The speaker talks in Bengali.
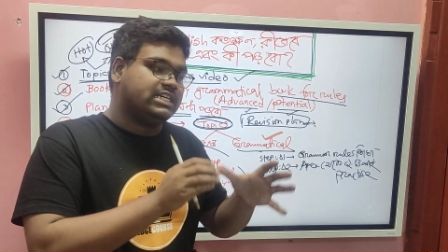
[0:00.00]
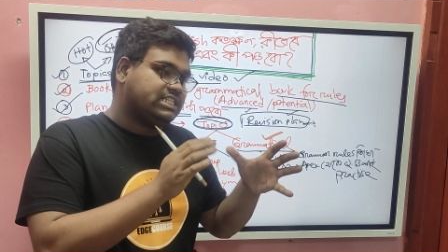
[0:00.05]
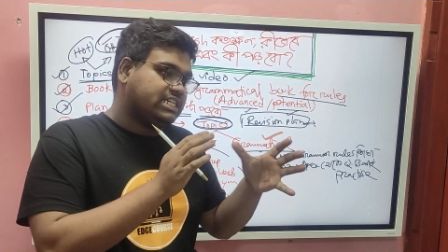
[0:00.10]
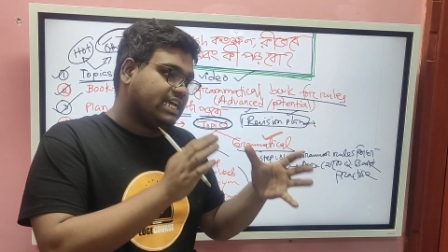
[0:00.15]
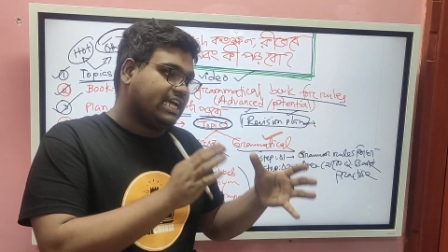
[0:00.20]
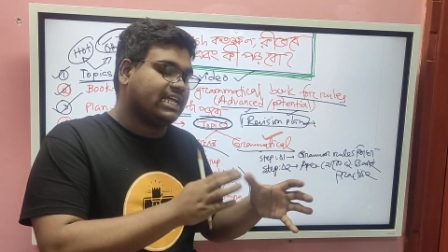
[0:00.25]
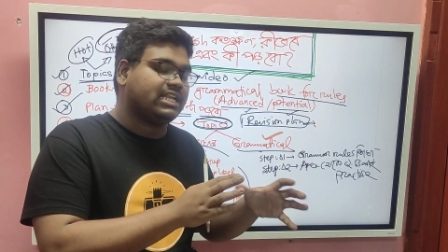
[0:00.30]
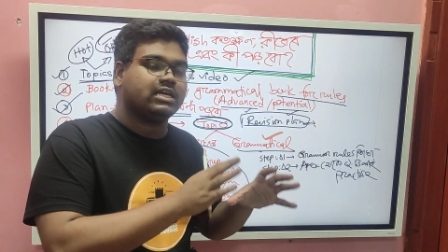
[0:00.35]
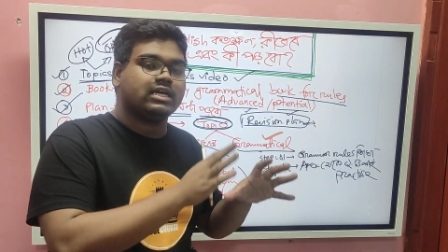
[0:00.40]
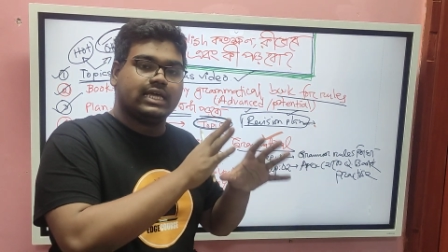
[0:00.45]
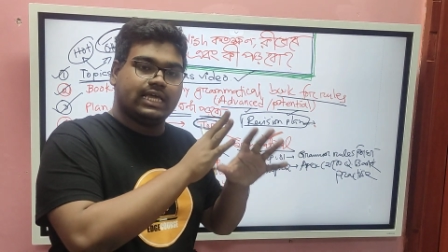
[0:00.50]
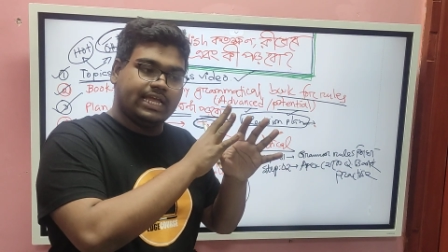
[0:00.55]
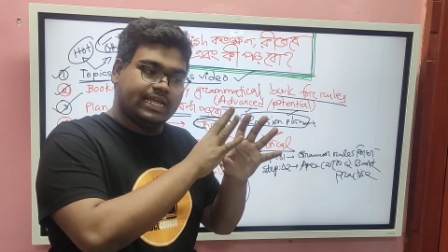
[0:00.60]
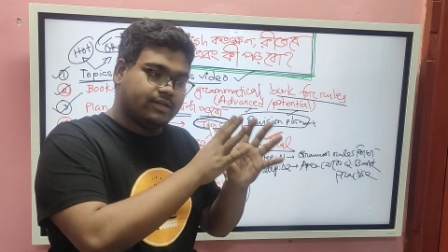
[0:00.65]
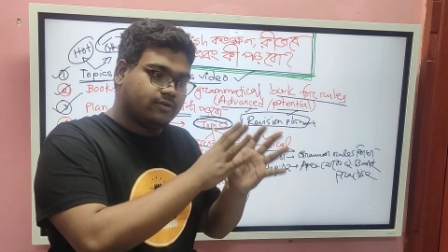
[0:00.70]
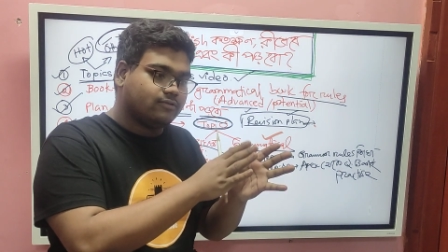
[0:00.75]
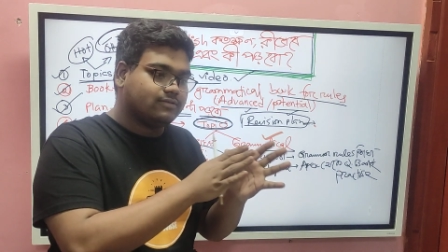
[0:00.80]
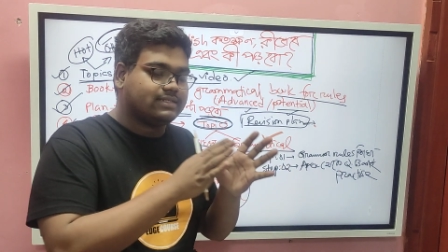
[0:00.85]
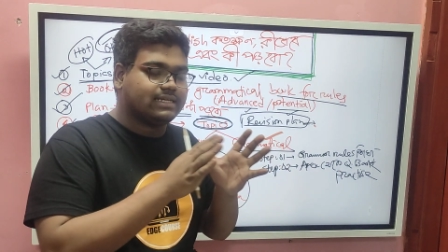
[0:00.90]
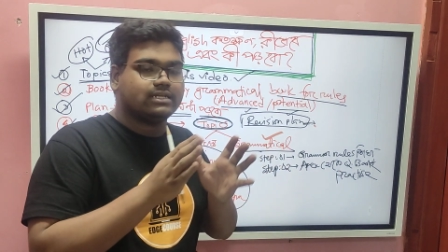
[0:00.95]
সেখানে এ
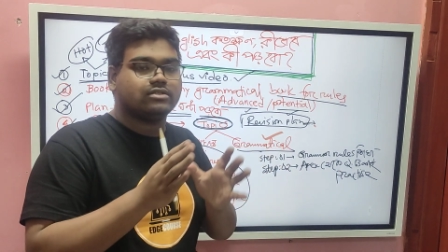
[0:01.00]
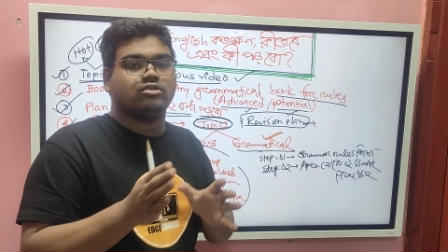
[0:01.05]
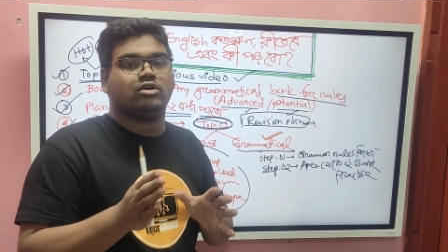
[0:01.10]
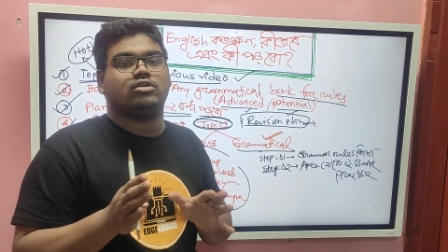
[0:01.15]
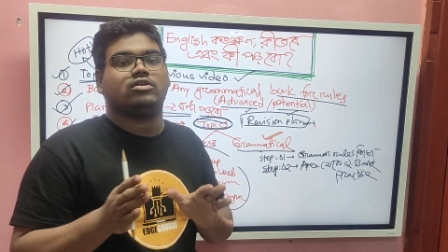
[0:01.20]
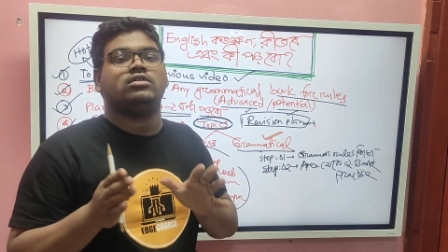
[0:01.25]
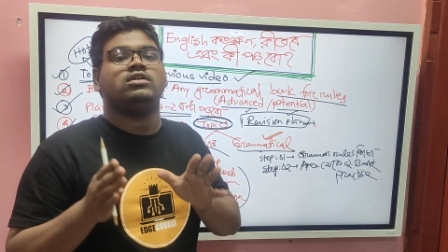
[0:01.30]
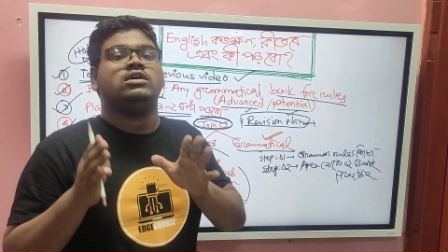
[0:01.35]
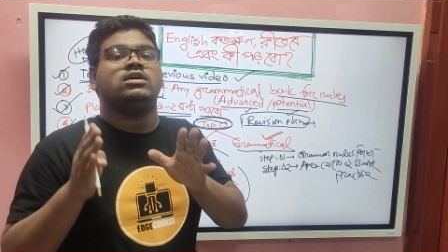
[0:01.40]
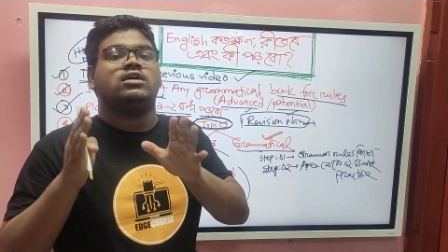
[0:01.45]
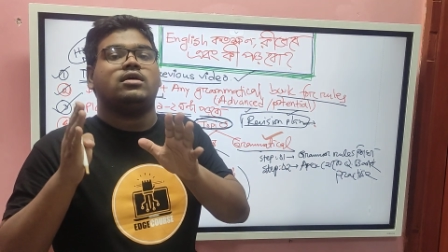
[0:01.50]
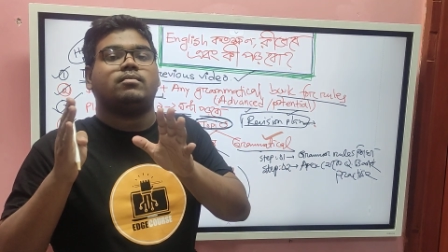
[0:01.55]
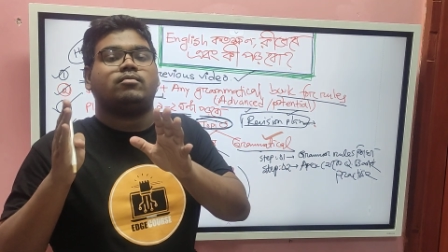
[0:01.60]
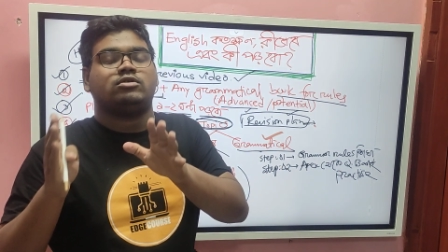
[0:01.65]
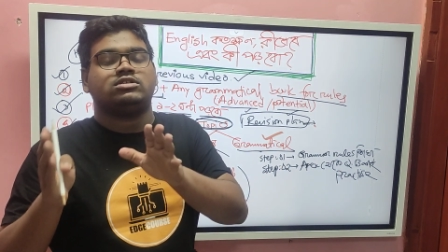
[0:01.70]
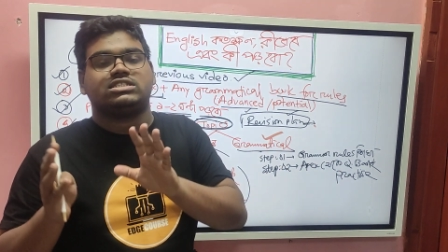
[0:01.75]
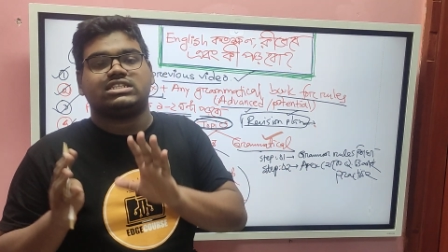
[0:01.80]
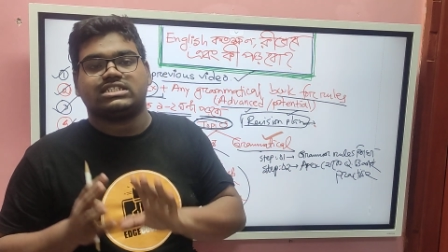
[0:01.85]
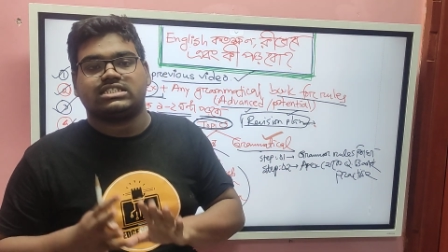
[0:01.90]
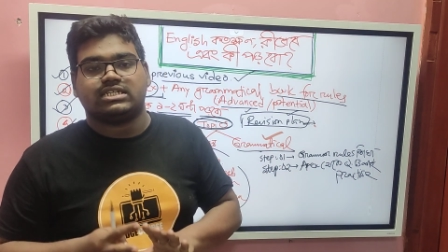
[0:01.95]
টু জেড ধরো
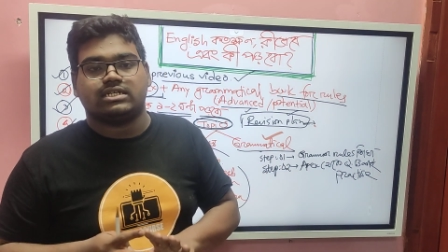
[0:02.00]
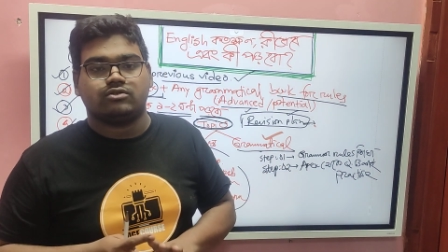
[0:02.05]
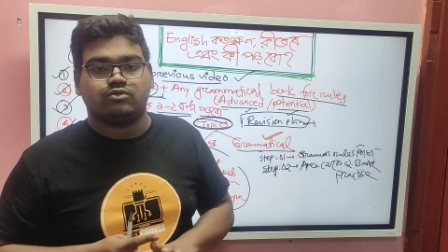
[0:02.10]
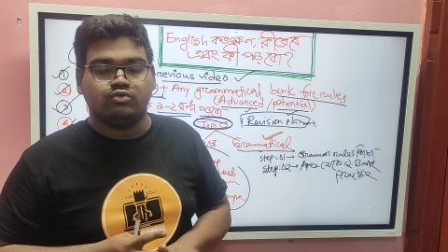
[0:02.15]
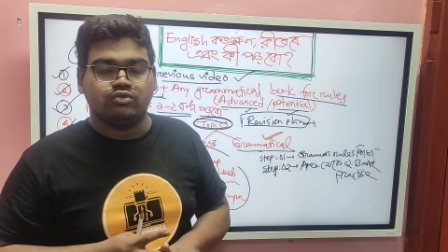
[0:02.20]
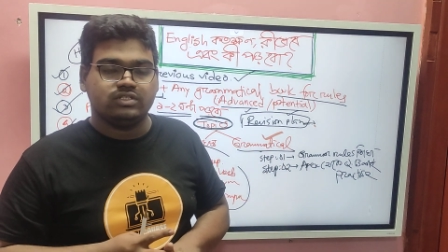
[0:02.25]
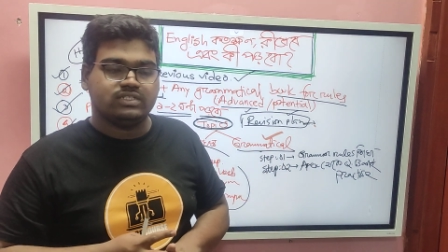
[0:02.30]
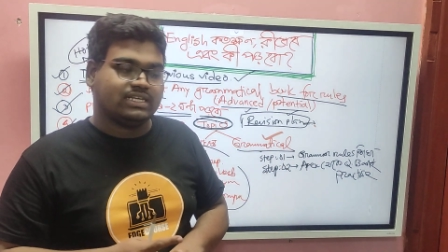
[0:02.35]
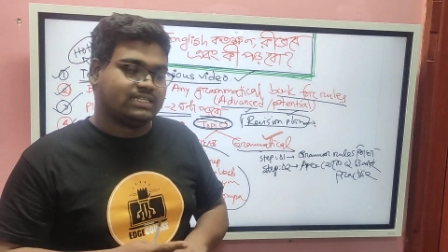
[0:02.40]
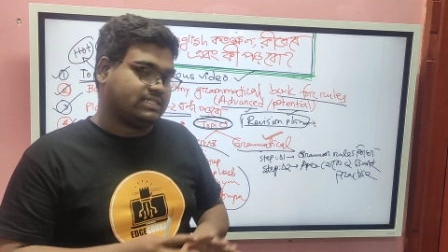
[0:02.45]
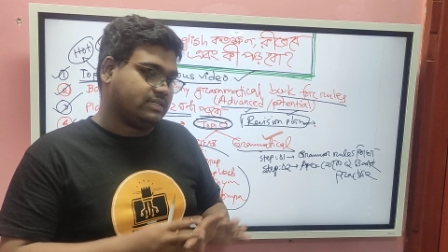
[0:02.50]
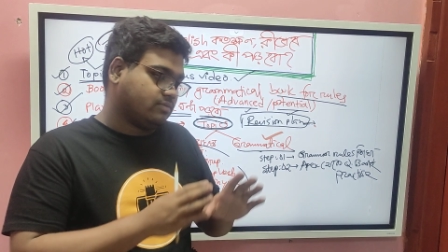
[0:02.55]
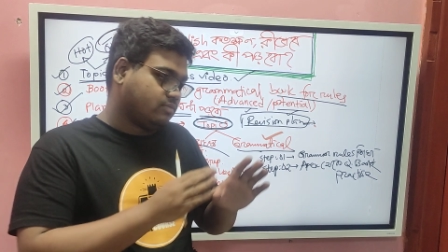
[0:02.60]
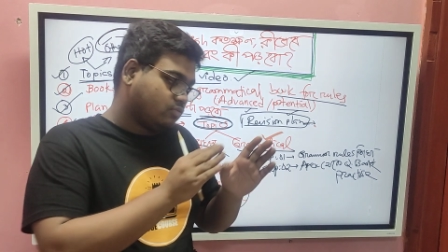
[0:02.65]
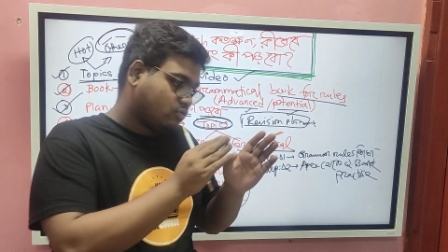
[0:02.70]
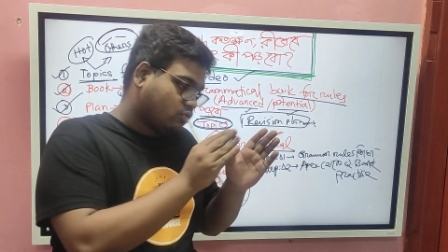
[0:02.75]
পঞ্চাশটা রুলস আছে